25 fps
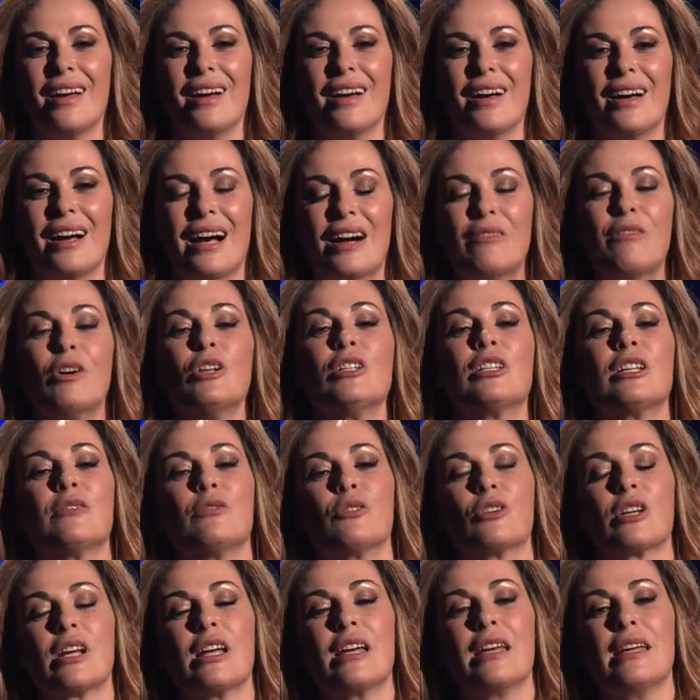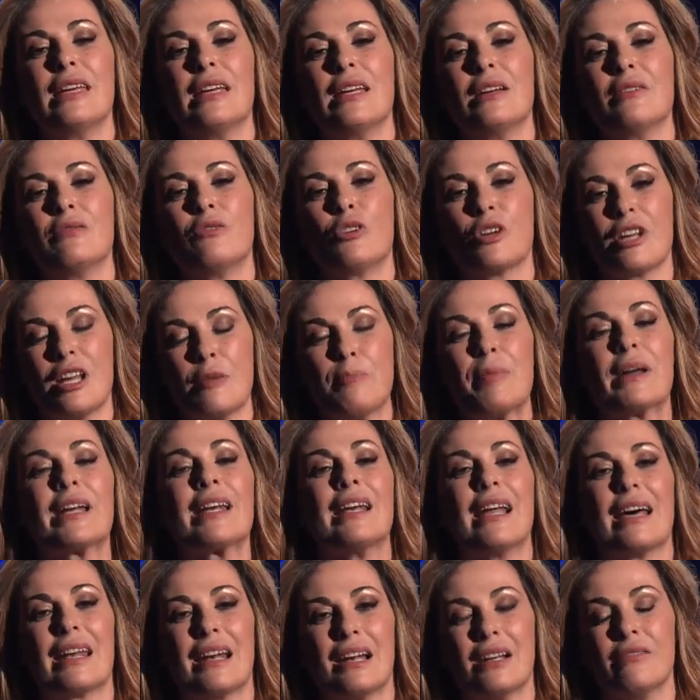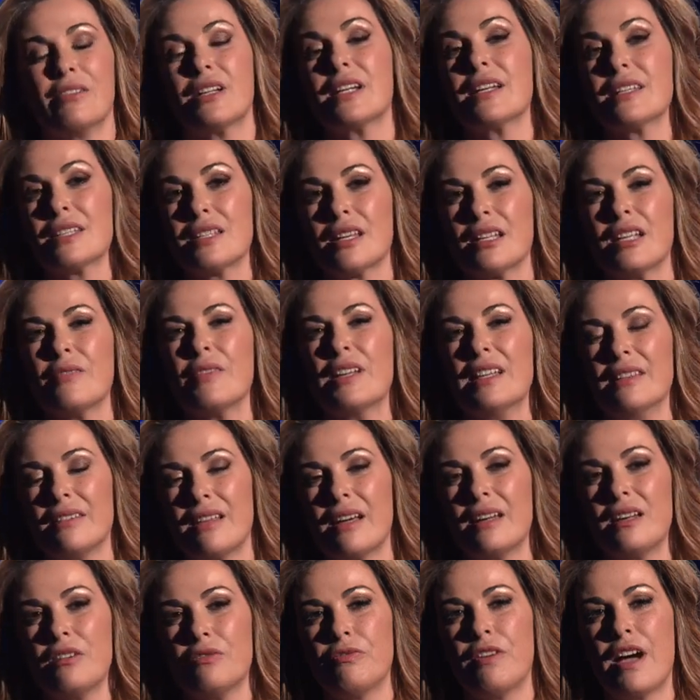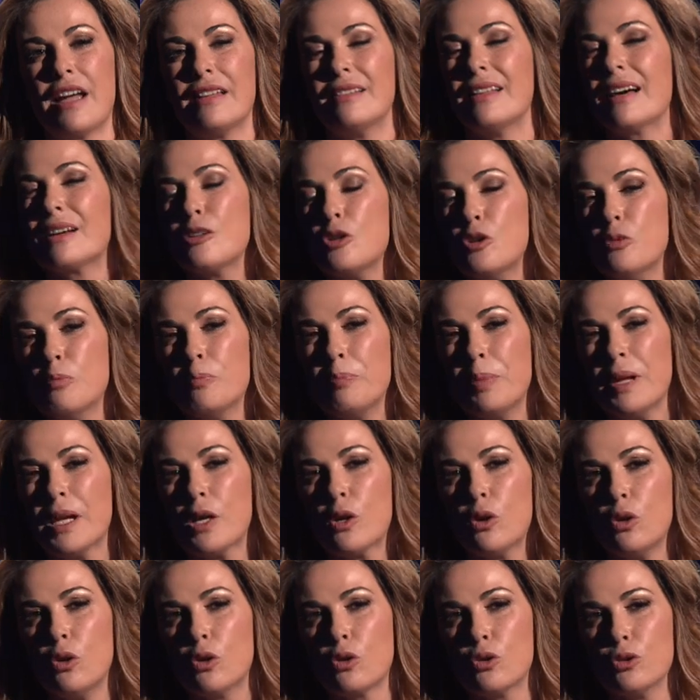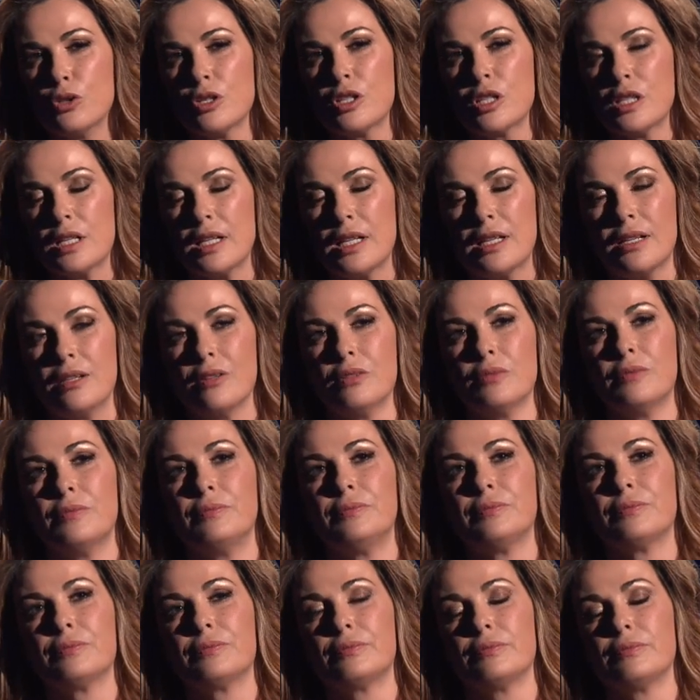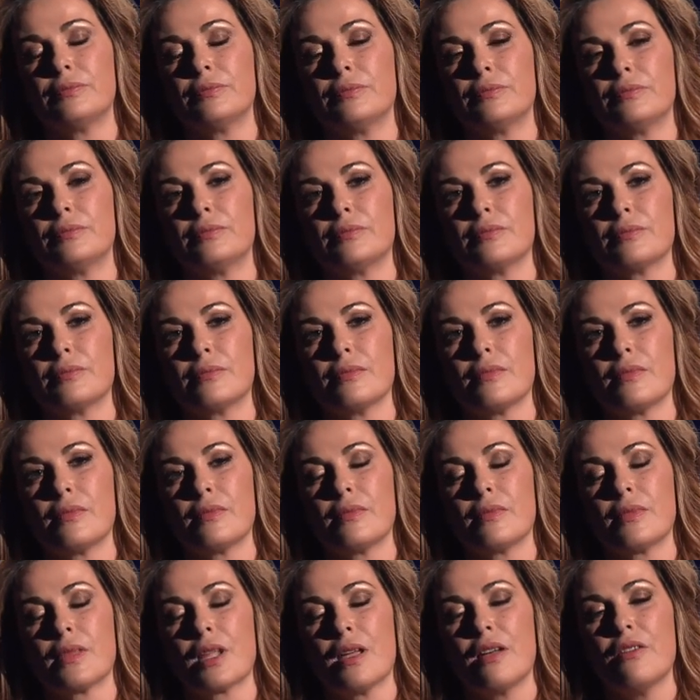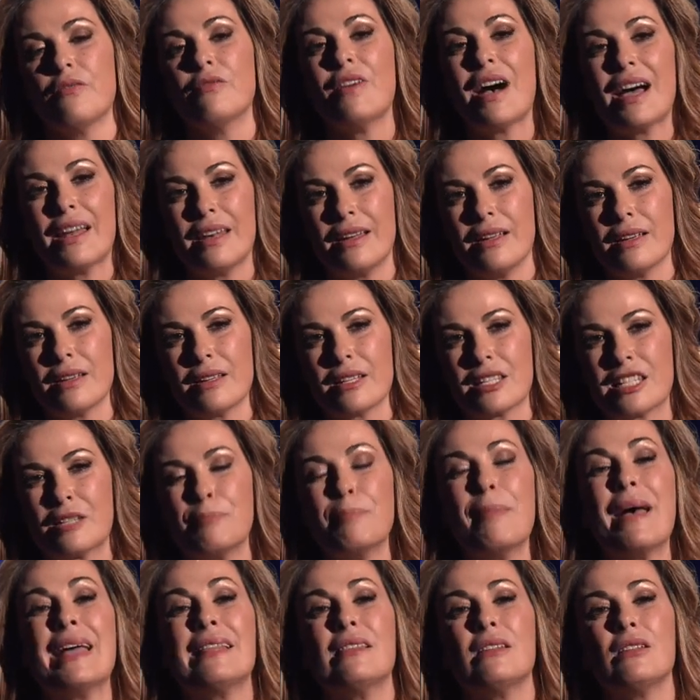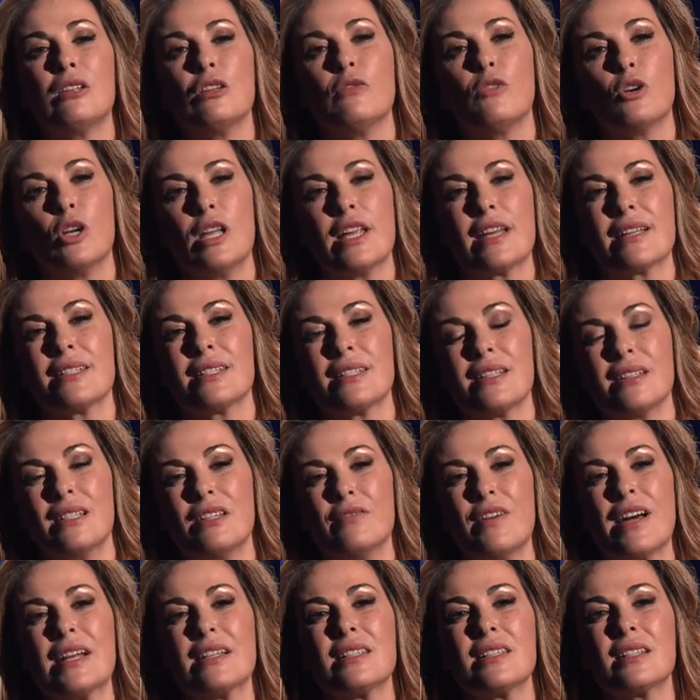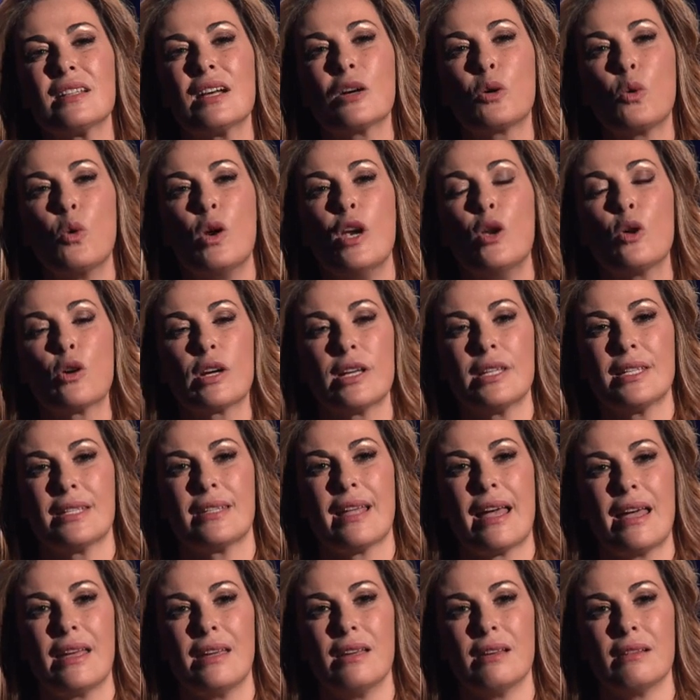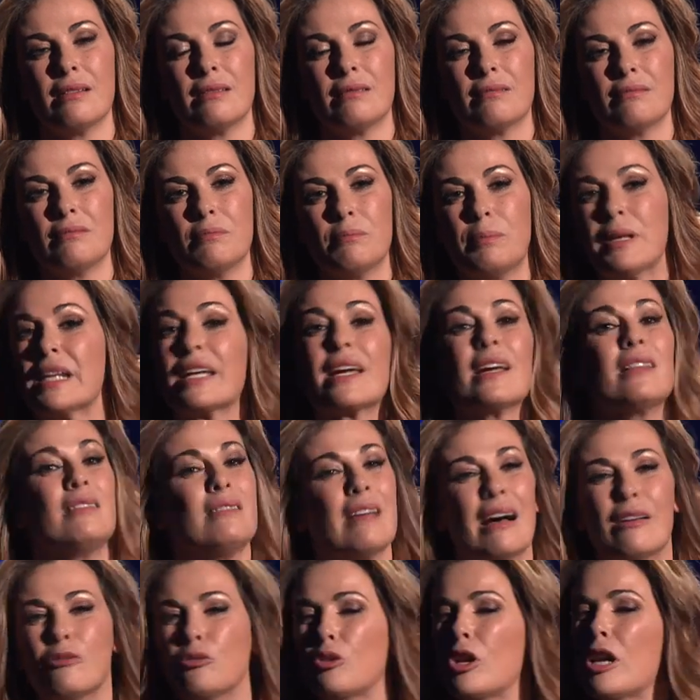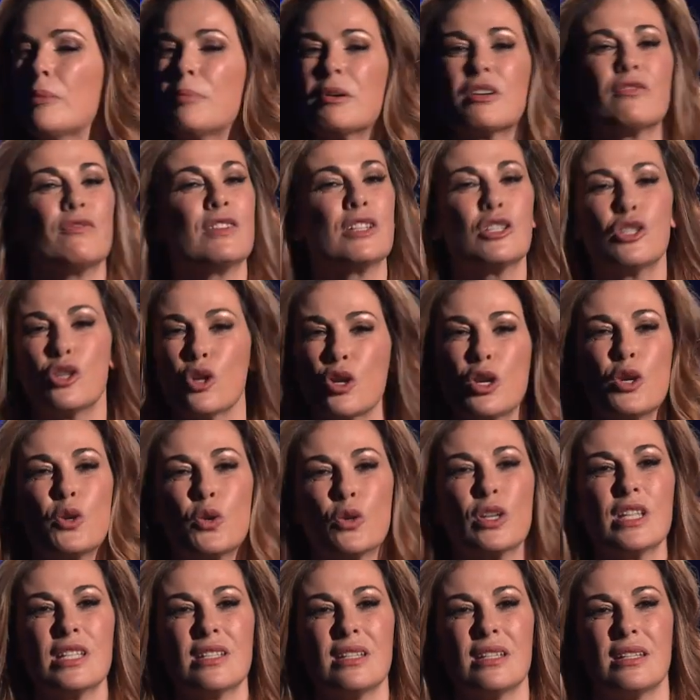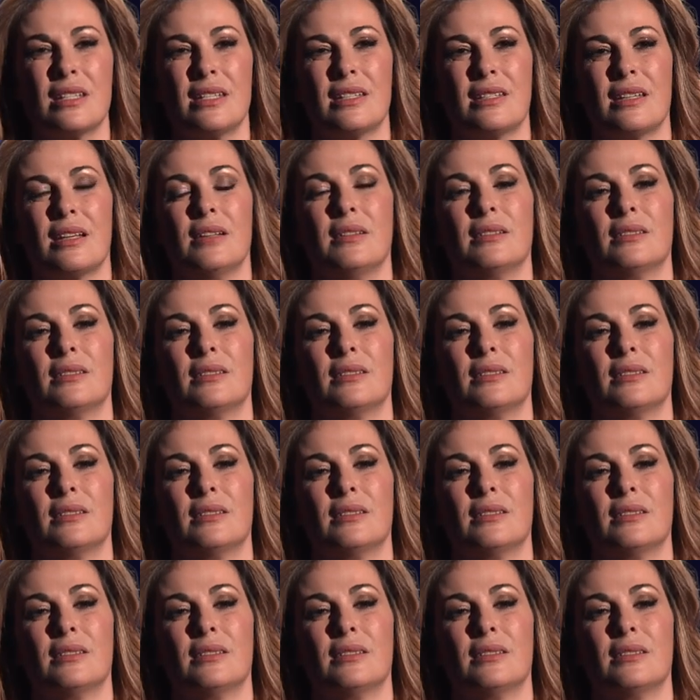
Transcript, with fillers: A volte vorrei, vorrei parlare alla Vanessa di vent'anni fa e dargli un piccolo consiglio. Vane, smetti di voler essere diversa da quello che sei, perché tanto la perfezione non esiste.